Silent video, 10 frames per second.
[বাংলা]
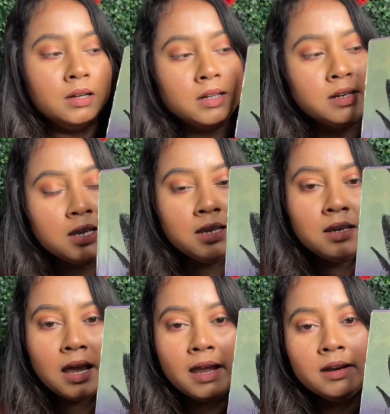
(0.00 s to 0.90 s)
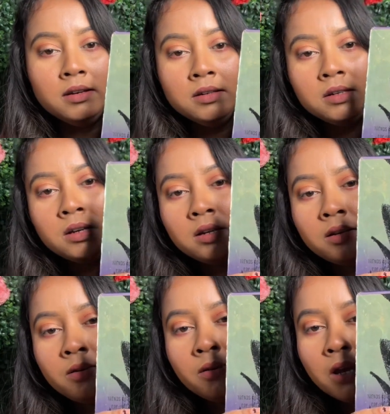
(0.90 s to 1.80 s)
গ্রিন অ্যান্ড
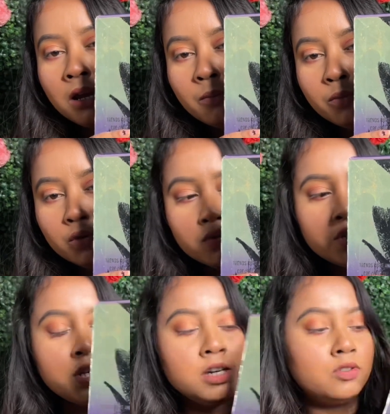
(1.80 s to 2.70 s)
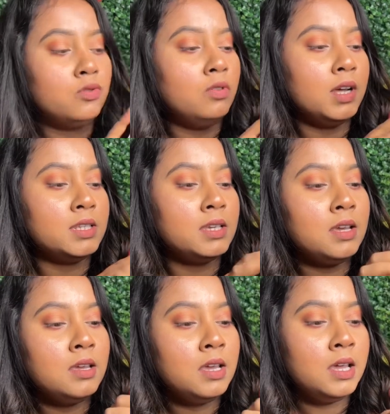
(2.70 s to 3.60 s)
ব্লু শেডগুলো আছে
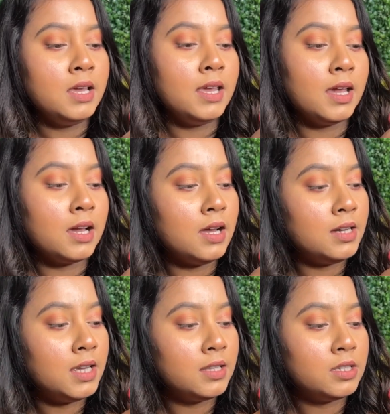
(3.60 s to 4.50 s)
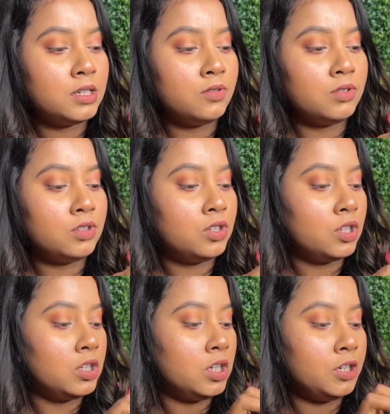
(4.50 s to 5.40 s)
এখানে আছে হচ্ছে
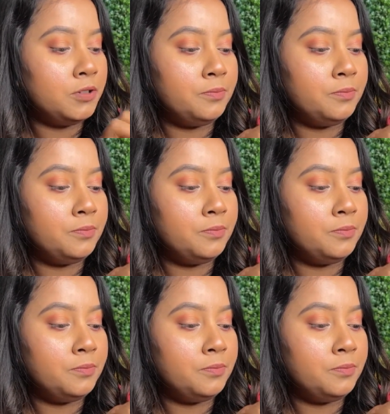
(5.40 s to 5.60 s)
গিয়ে